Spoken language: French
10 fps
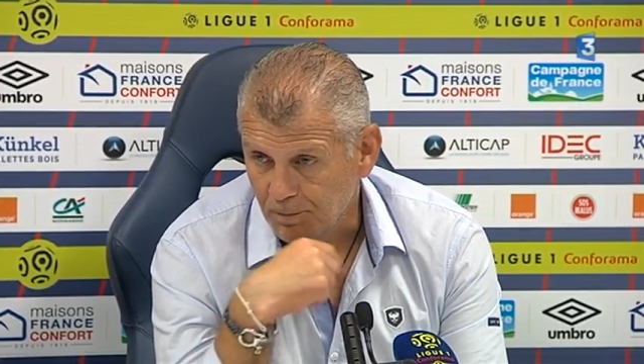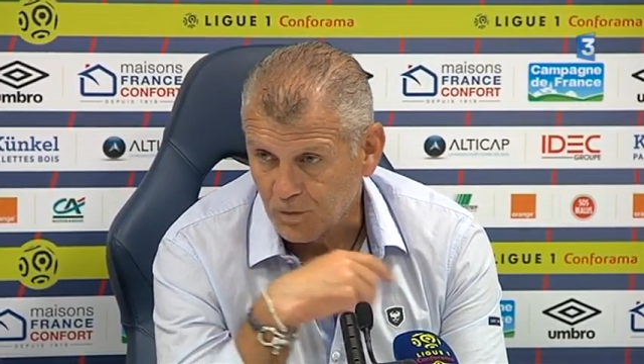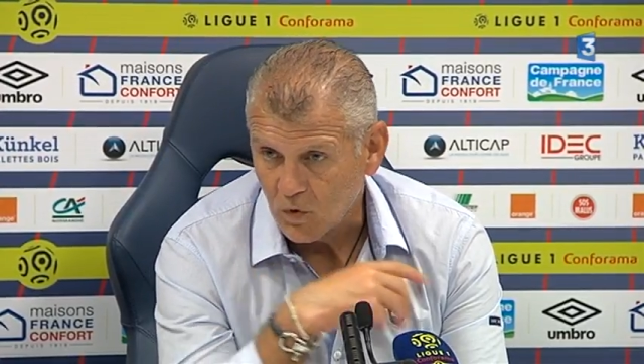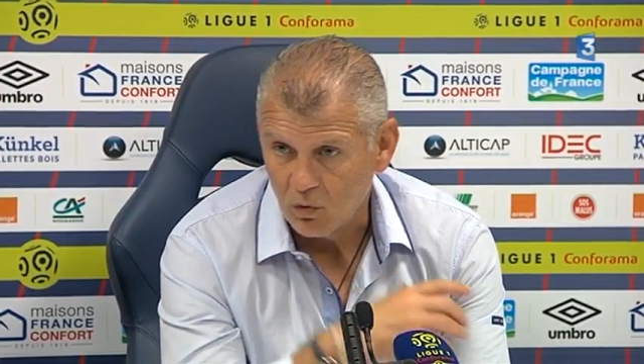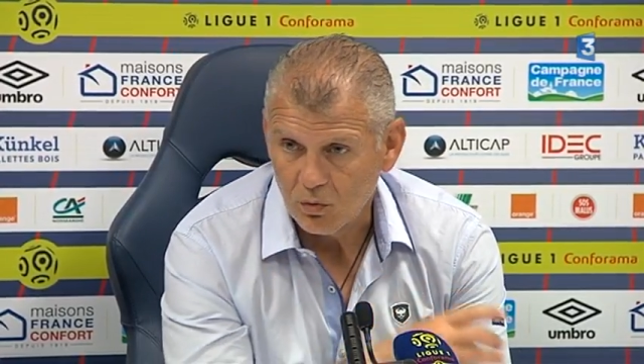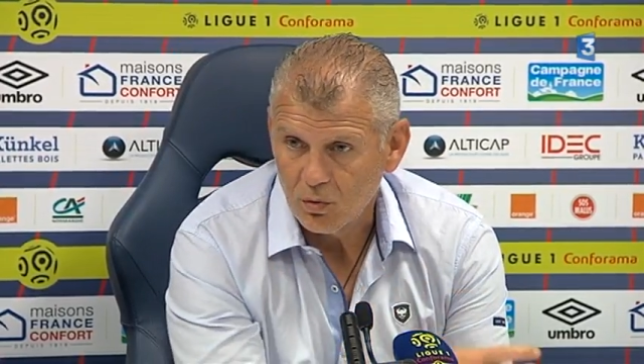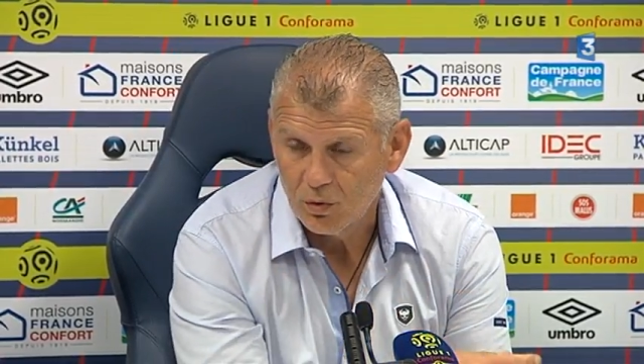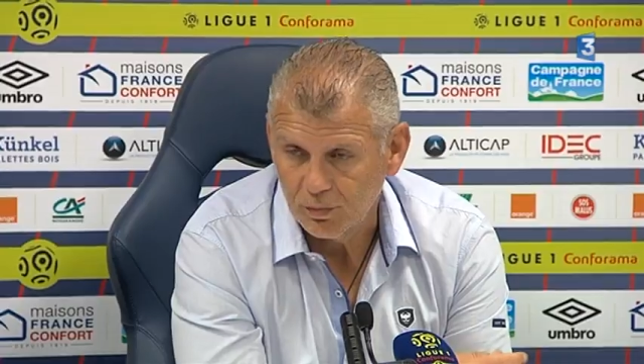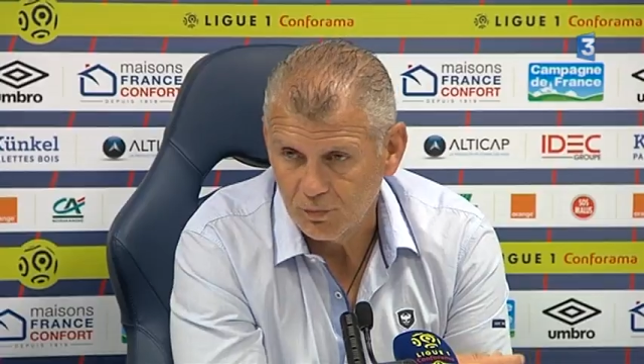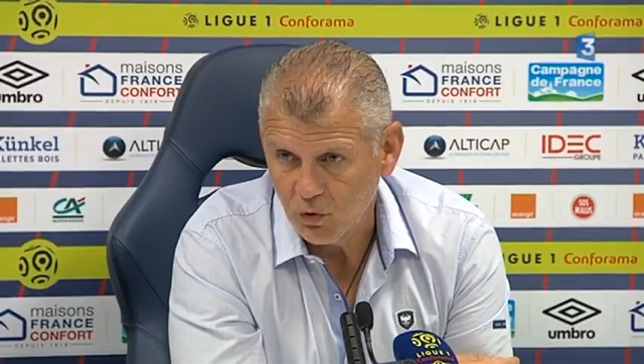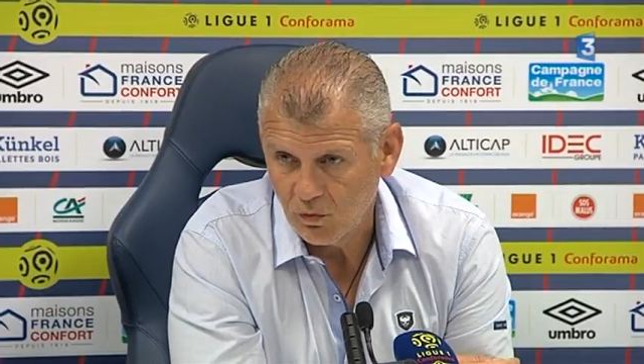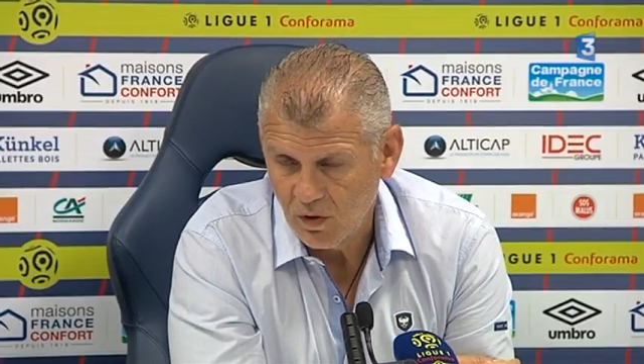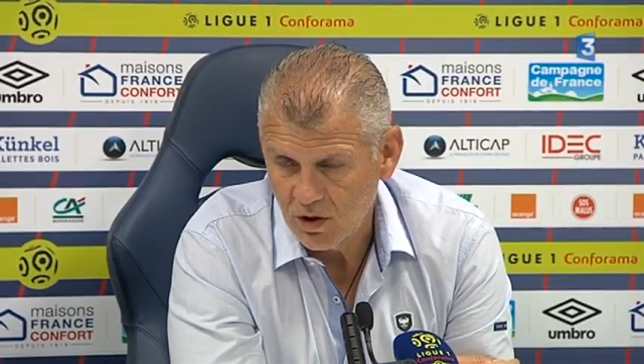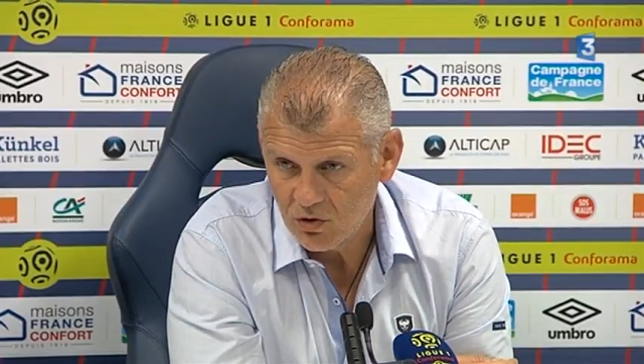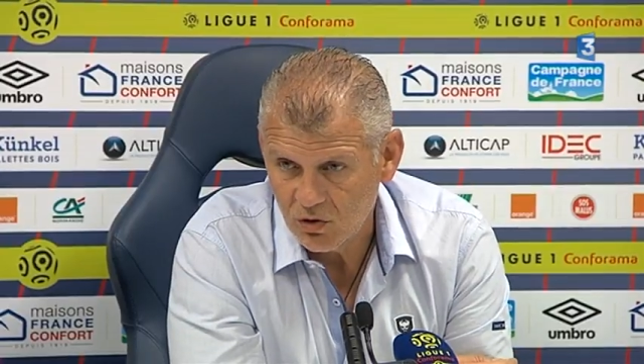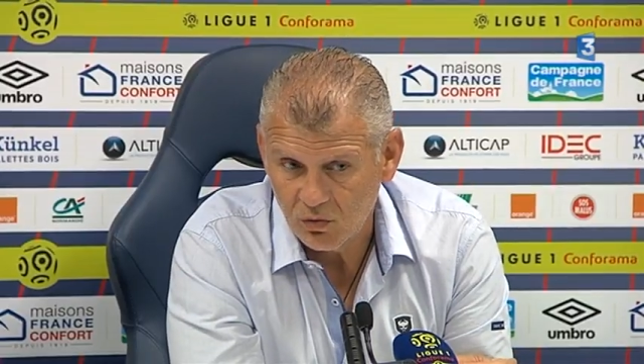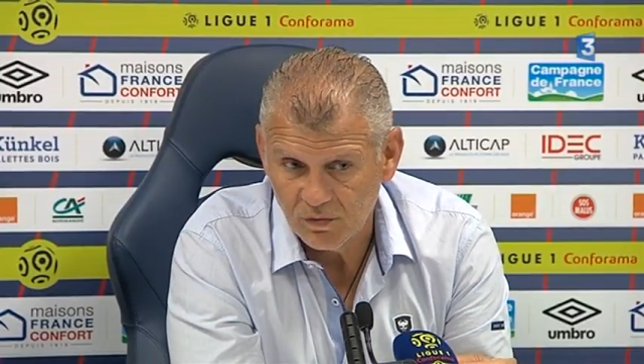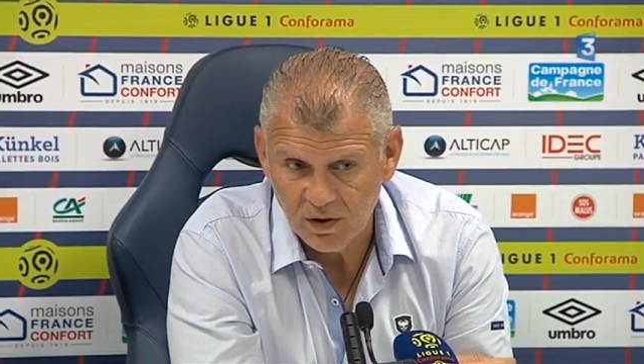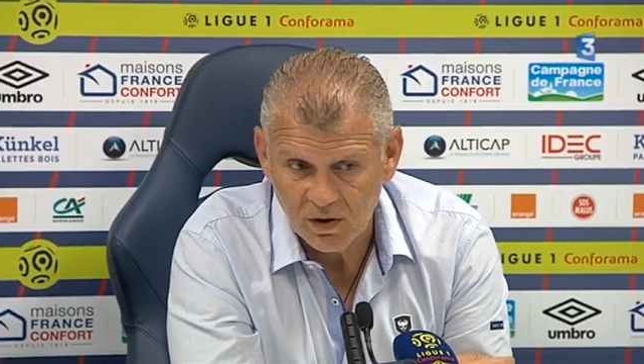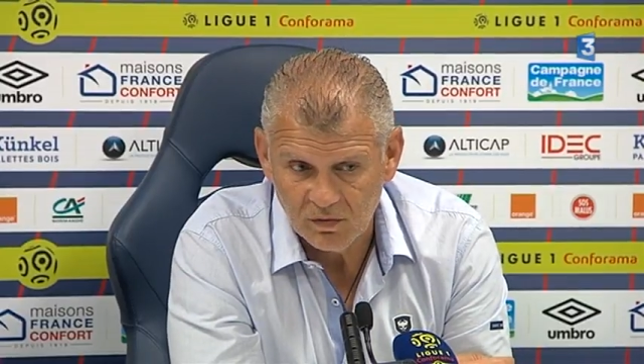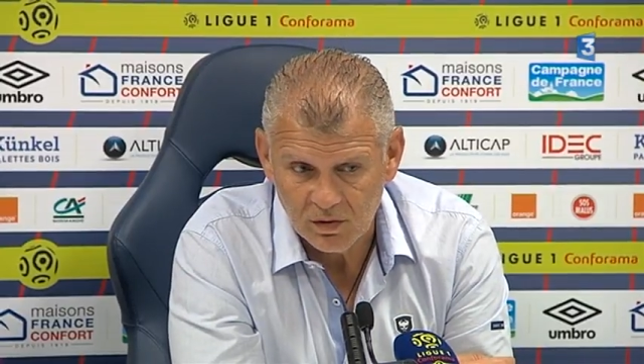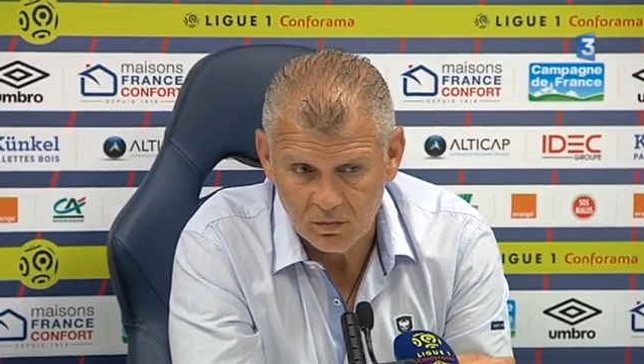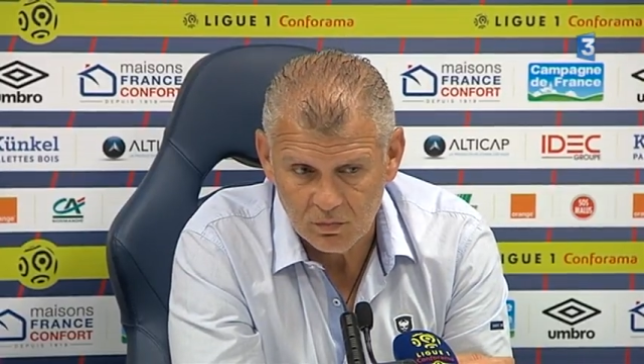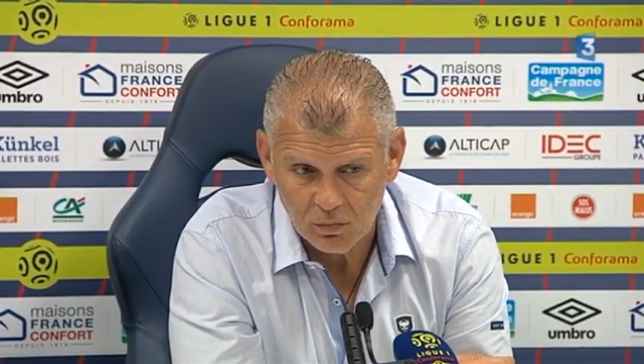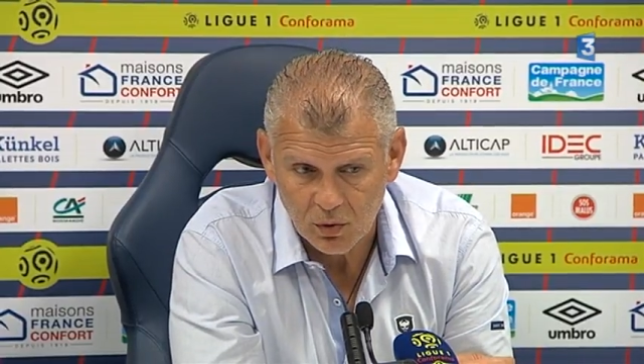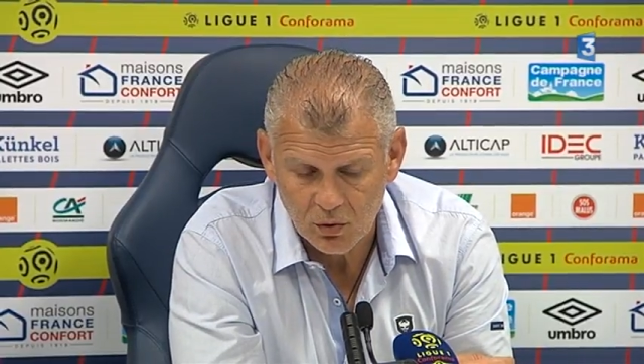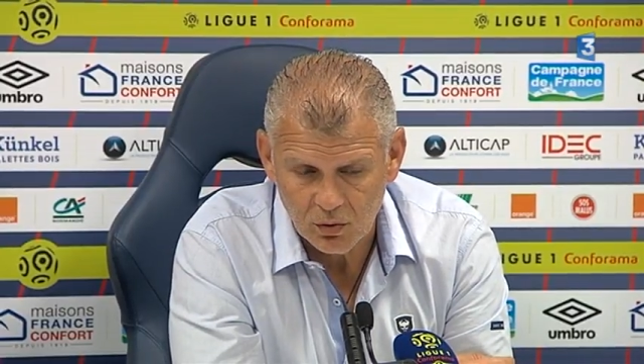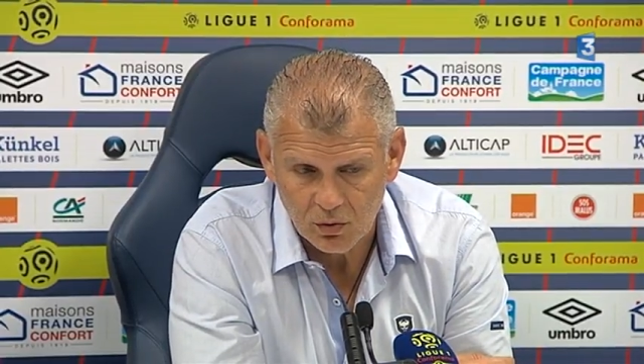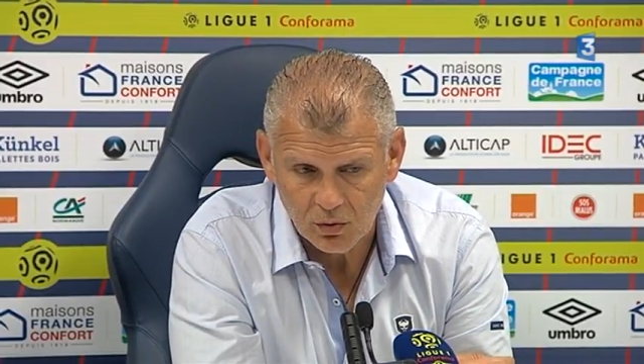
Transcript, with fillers: Donc, donc voilà, j'ai trouvé qu'il y avait une bonne